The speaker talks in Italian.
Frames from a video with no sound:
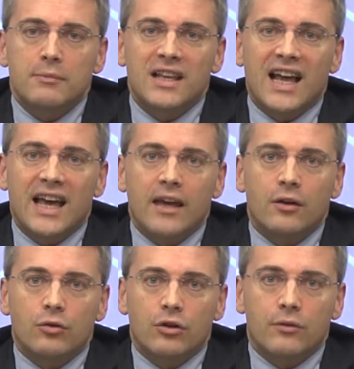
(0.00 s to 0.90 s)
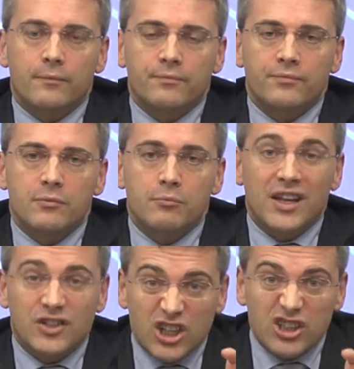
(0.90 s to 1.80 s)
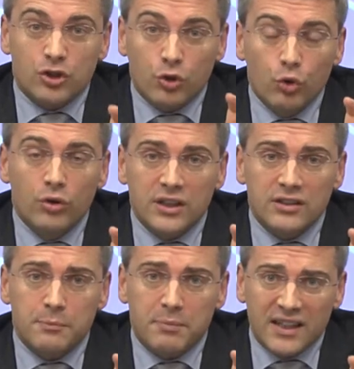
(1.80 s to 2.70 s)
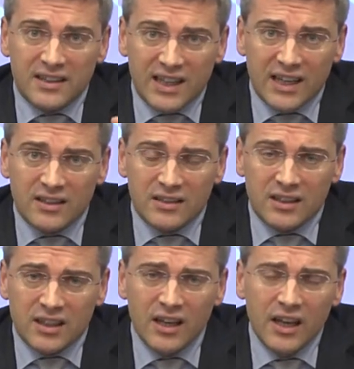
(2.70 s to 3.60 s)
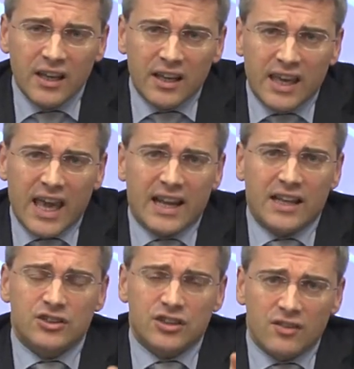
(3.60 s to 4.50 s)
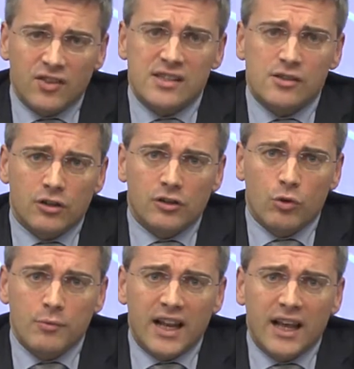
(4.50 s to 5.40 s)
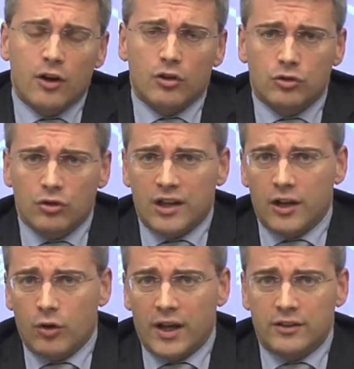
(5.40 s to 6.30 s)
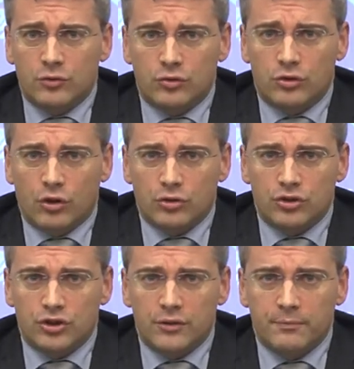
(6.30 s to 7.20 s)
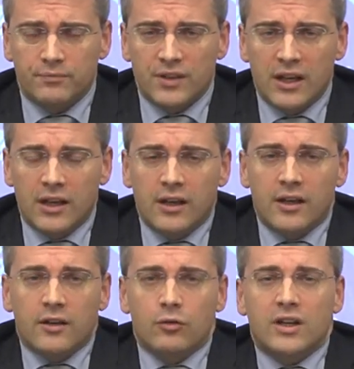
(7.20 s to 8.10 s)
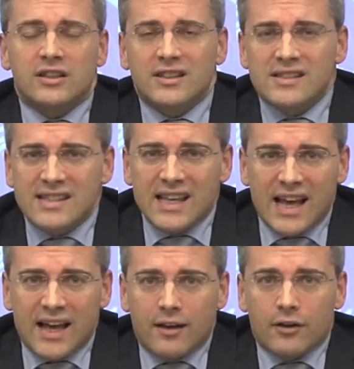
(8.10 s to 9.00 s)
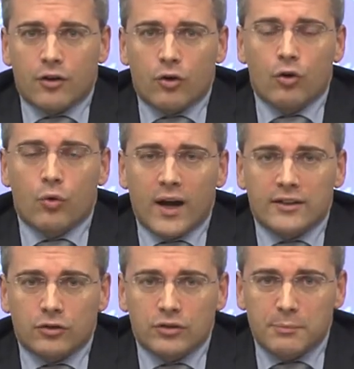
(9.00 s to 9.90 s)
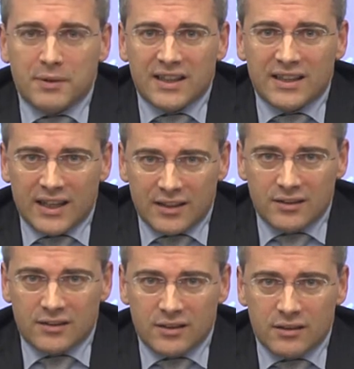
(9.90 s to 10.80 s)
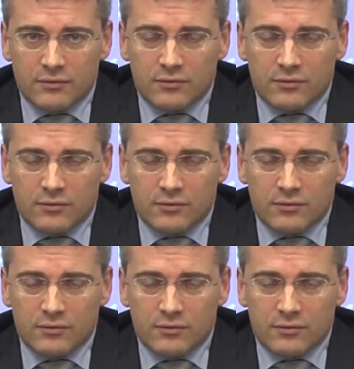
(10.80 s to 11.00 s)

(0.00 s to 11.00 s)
mila euro per ciascun dipendente che era in servizio nel 2008 e che lo è tutt'oggi. Un'agenzia con quattro dipendenti,